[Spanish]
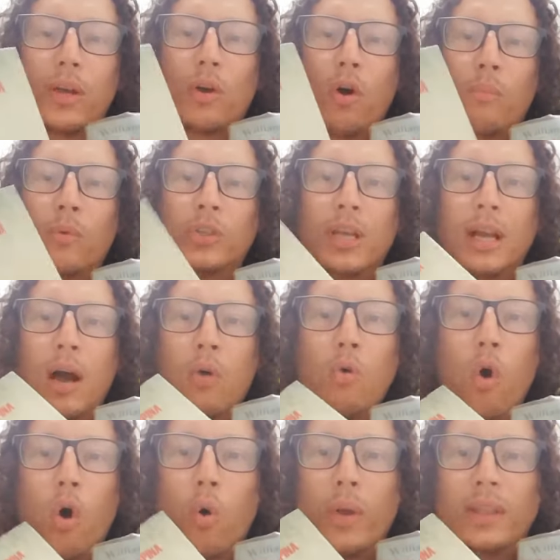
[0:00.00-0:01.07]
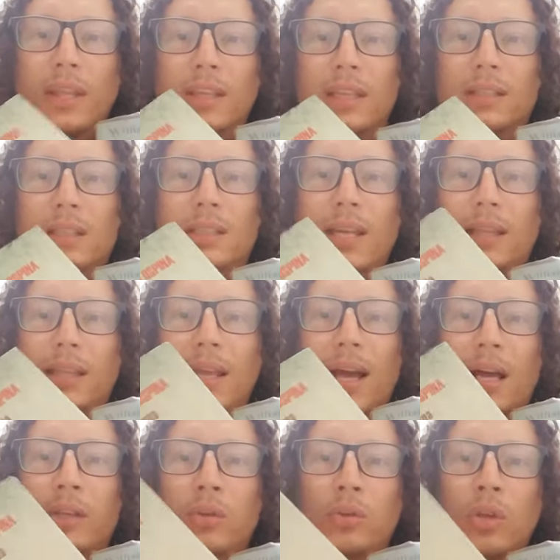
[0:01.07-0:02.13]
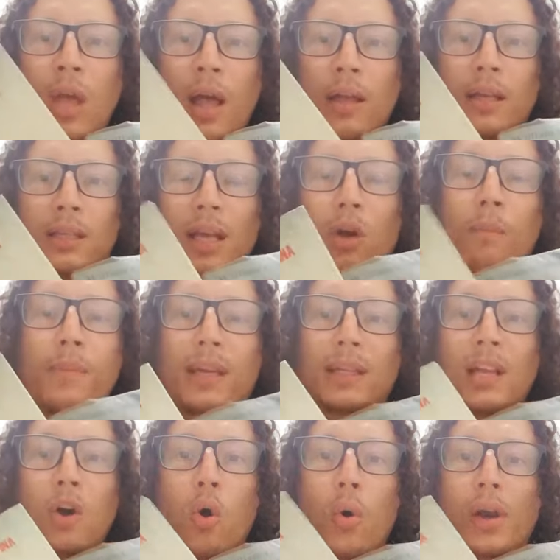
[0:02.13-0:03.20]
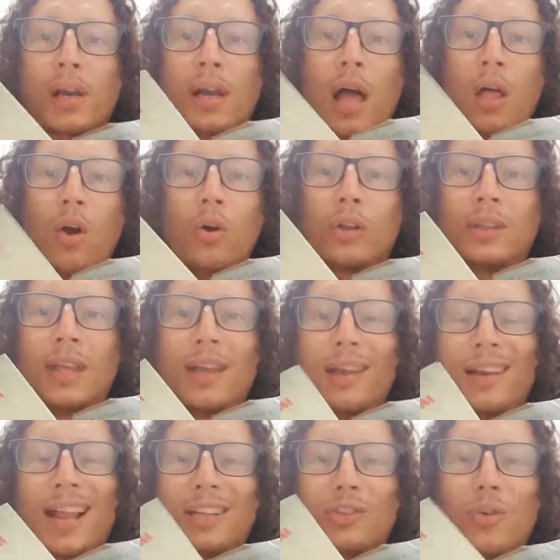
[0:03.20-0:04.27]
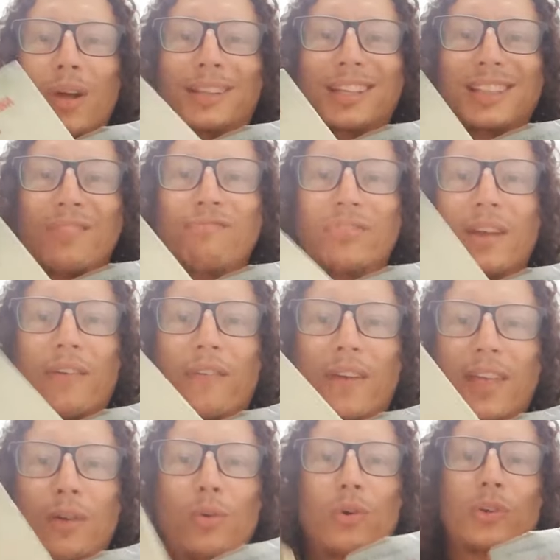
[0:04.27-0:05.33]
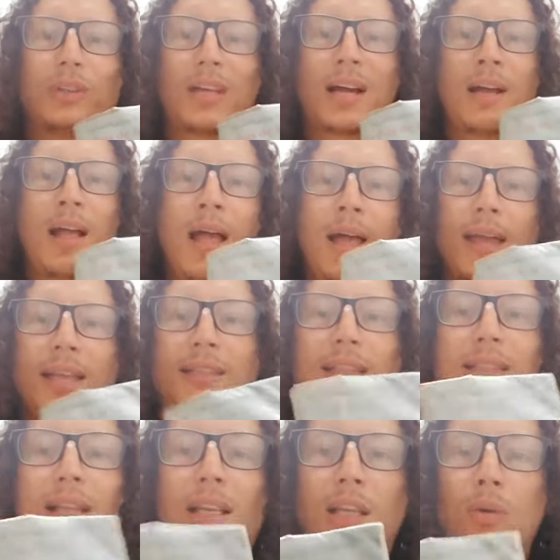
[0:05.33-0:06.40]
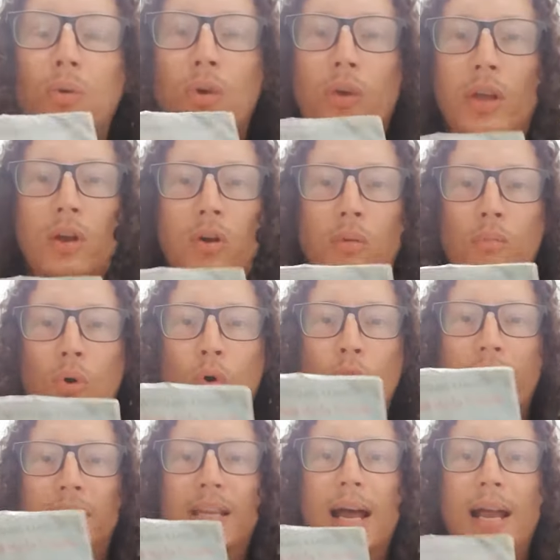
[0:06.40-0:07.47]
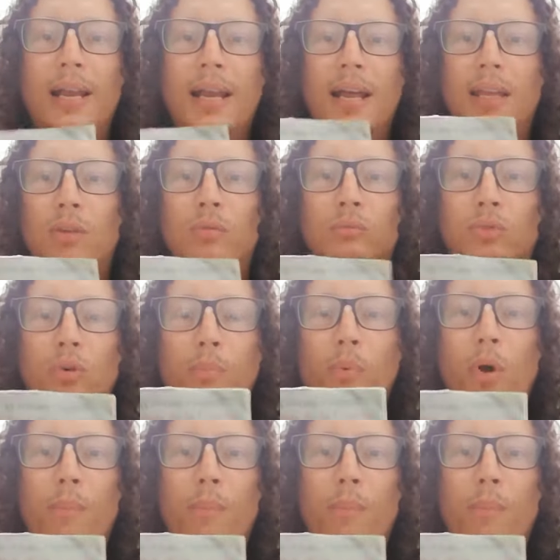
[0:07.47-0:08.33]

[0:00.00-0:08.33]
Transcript: de cómo llega un joven de 17 años y se convierte en gobernador de la ciudad de Santa Fe de Bogotá. Este es el libro de cómo Orellana y un grupo